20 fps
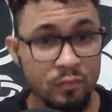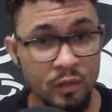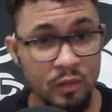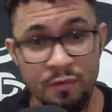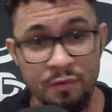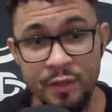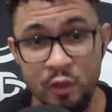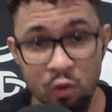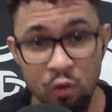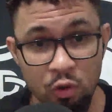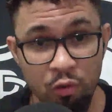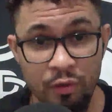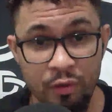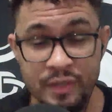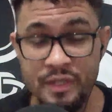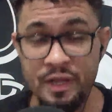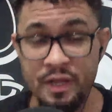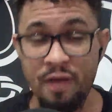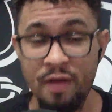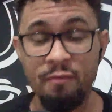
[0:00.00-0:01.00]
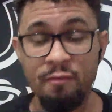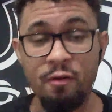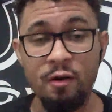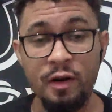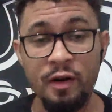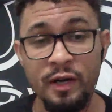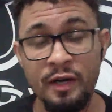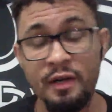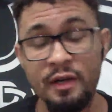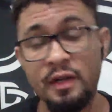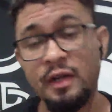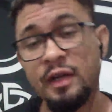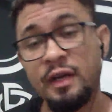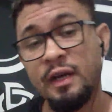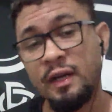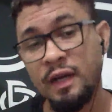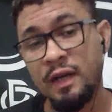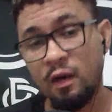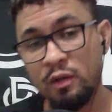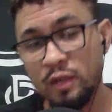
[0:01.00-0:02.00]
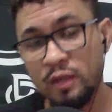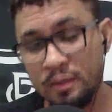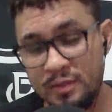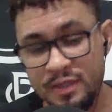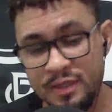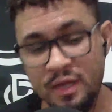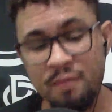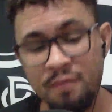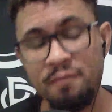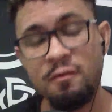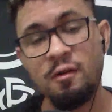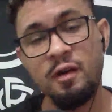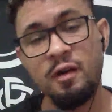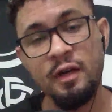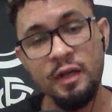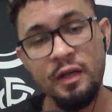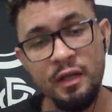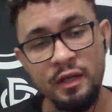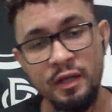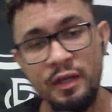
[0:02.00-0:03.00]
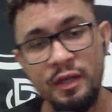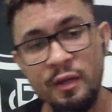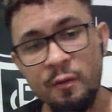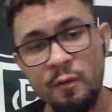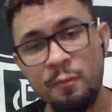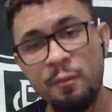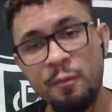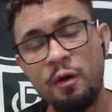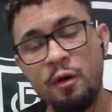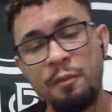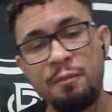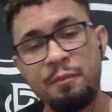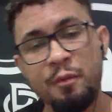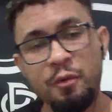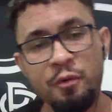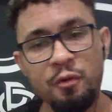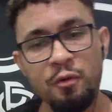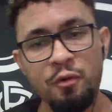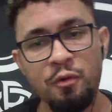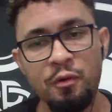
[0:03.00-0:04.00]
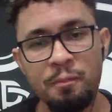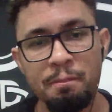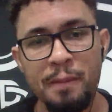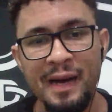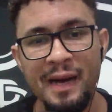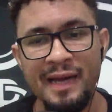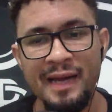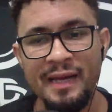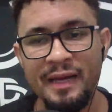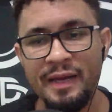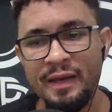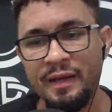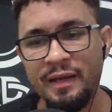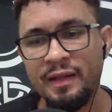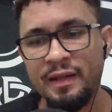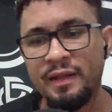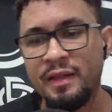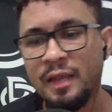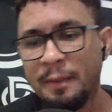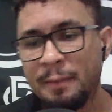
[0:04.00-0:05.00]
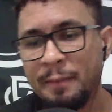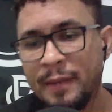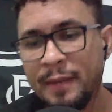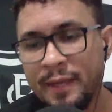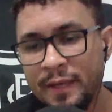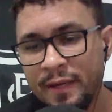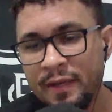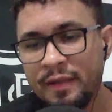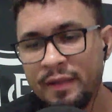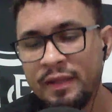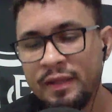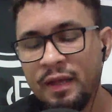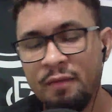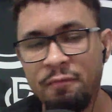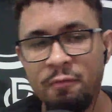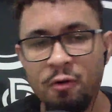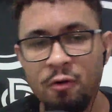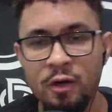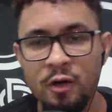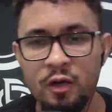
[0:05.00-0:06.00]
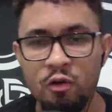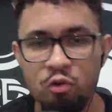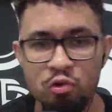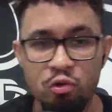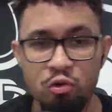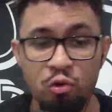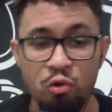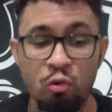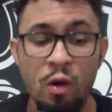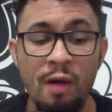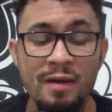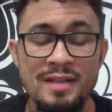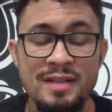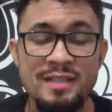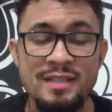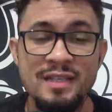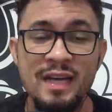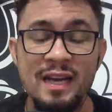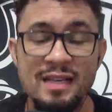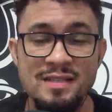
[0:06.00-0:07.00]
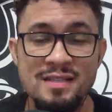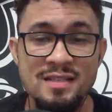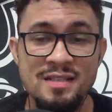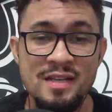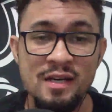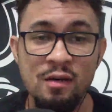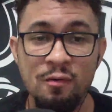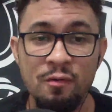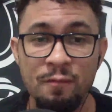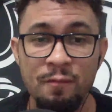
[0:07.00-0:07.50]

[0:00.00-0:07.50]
Vitor Luiz está fora, Galdama está fora e o próprio Paier também está fora do jogo. Qual a escalação?